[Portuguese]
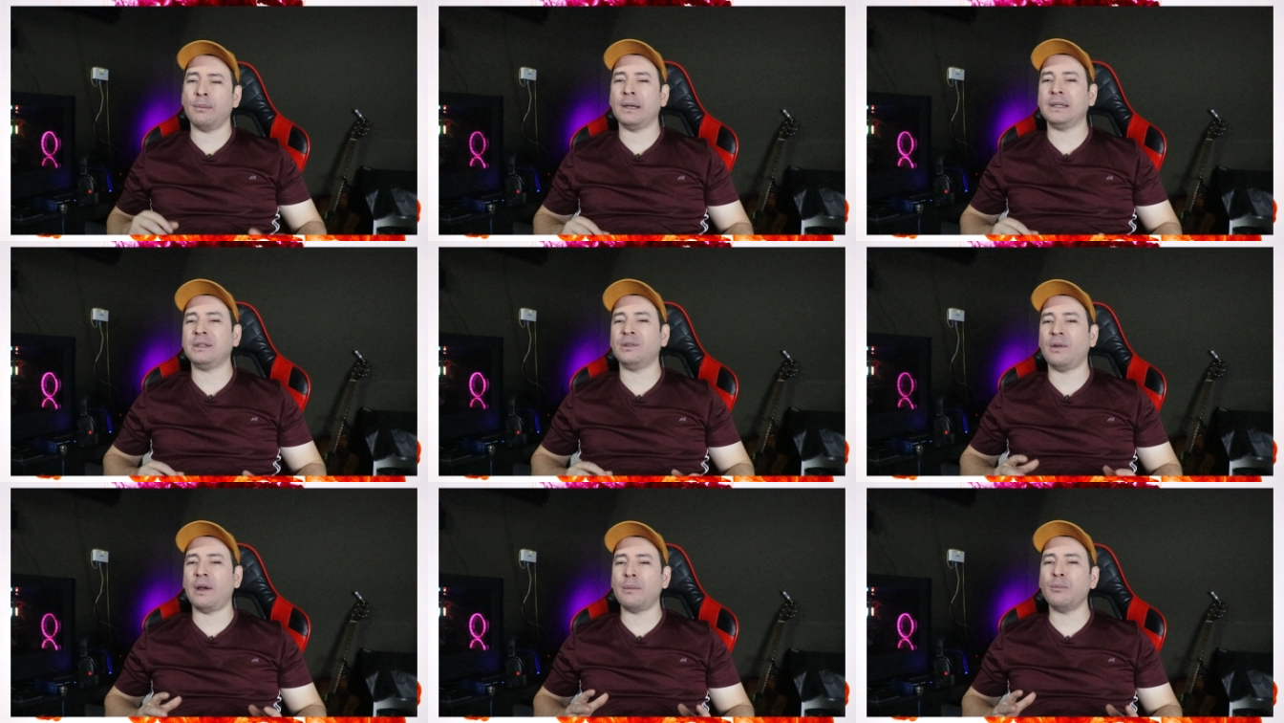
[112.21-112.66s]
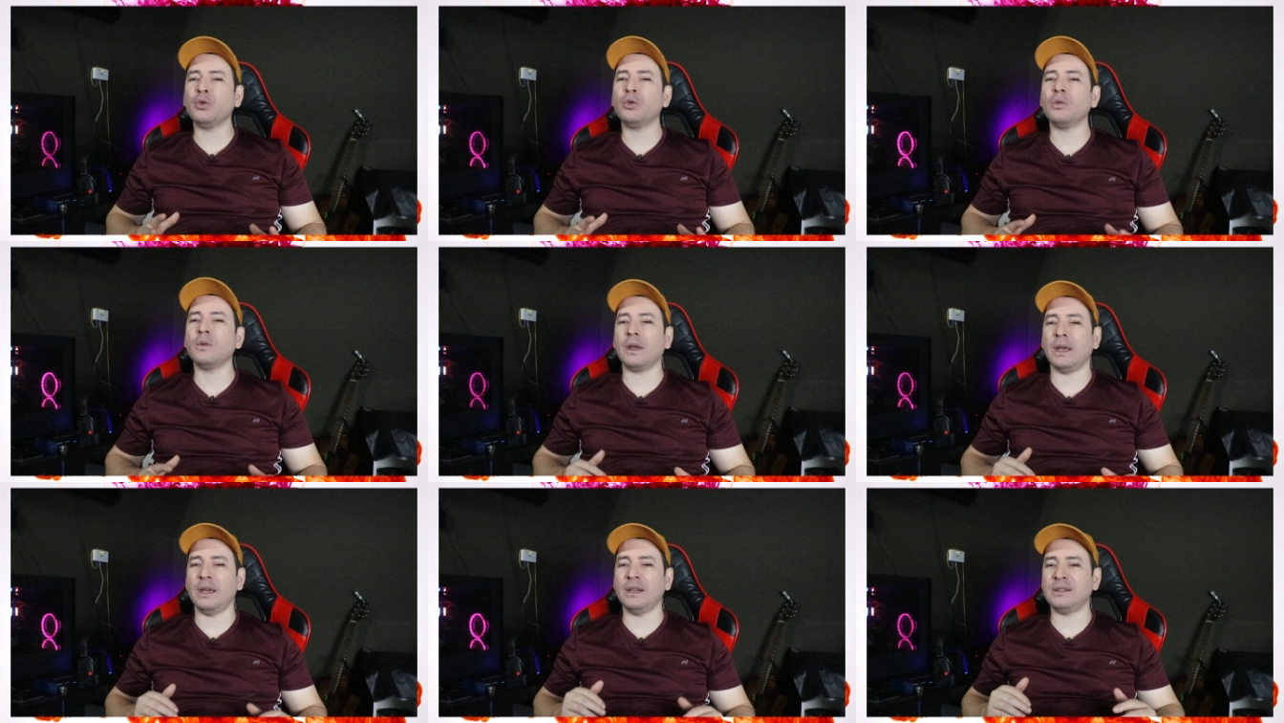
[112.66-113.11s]
Mas se tiver
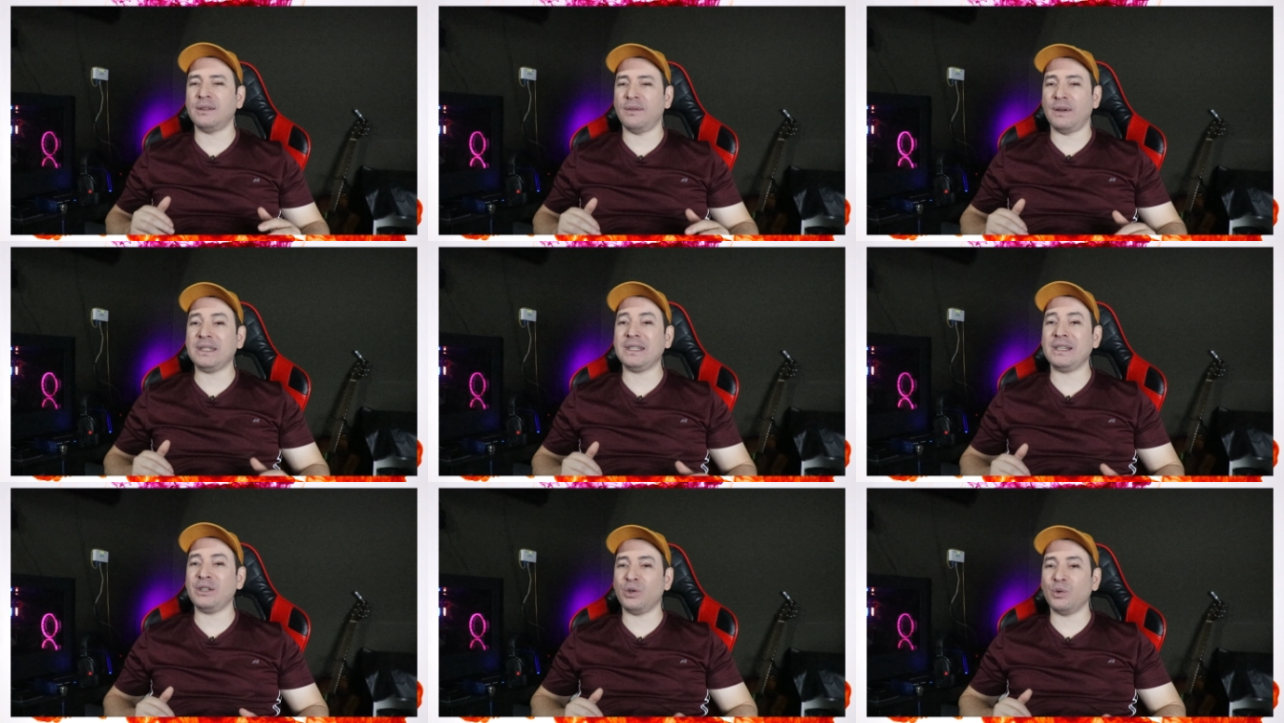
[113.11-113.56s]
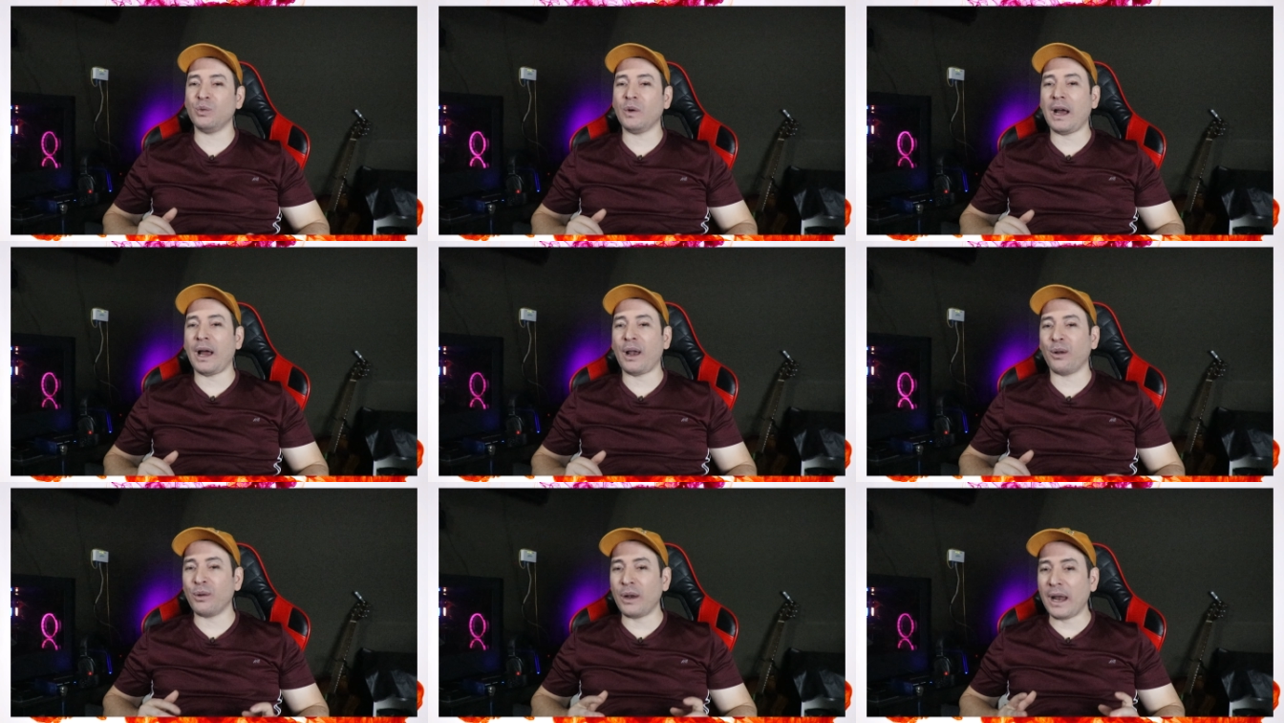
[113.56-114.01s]
muito quente, você vai sentir um
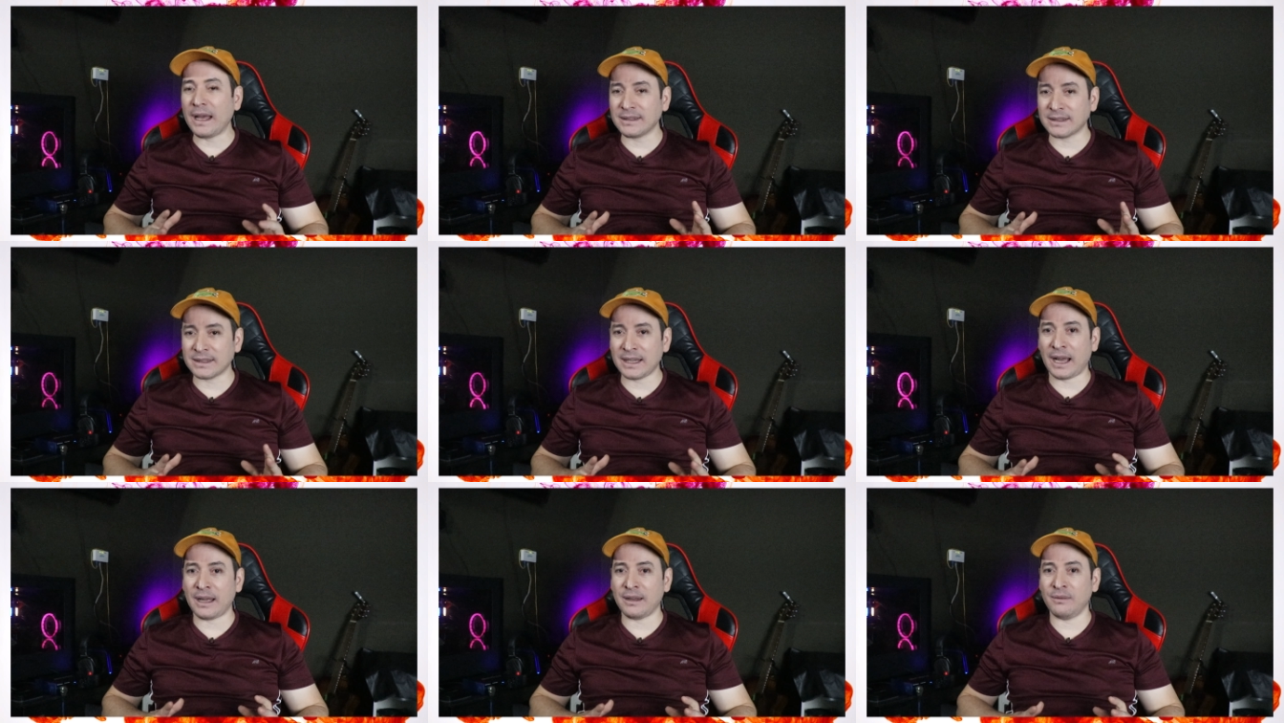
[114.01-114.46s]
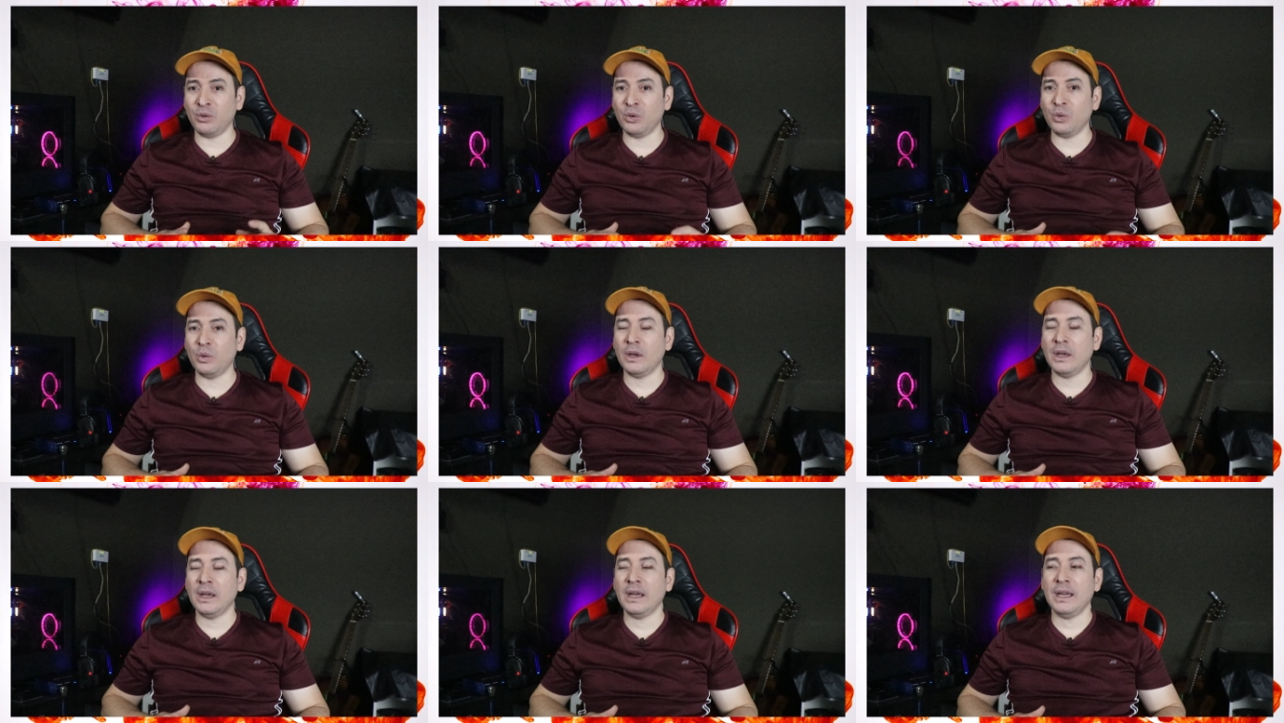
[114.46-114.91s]
calor lascado, viu?